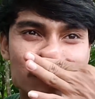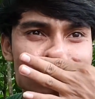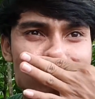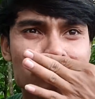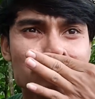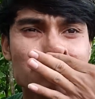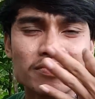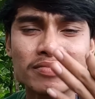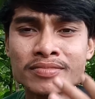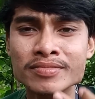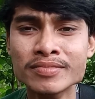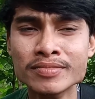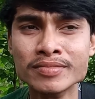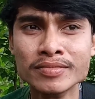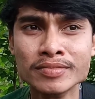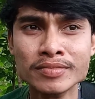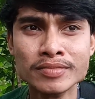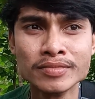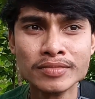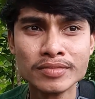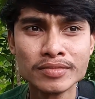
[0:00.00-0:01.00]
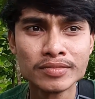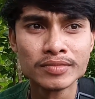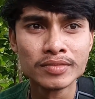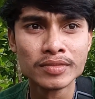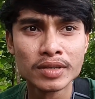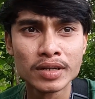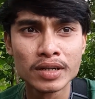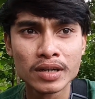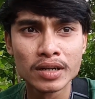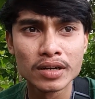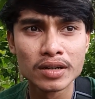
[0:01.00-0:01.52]
kamu nggak tahu ya
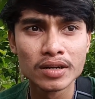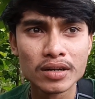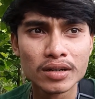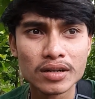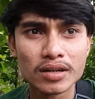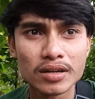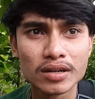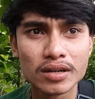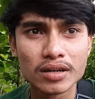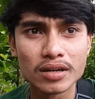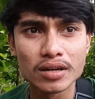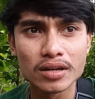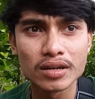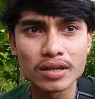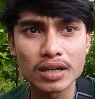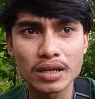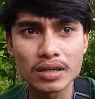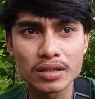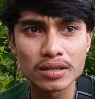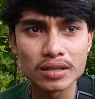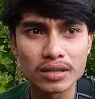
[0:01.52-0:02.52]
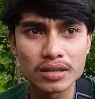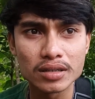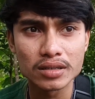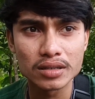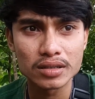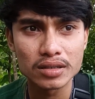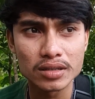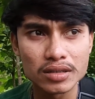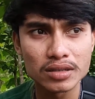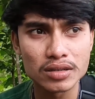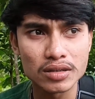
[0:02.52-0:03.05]
sebelumnya mau dikasih diwai ngerti
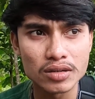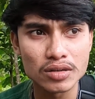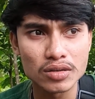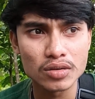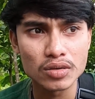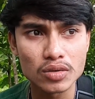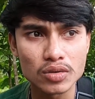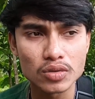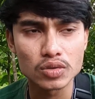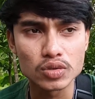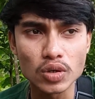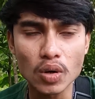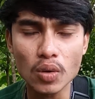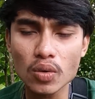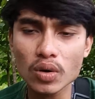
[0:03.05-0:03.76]
ora sih sebelumnya ya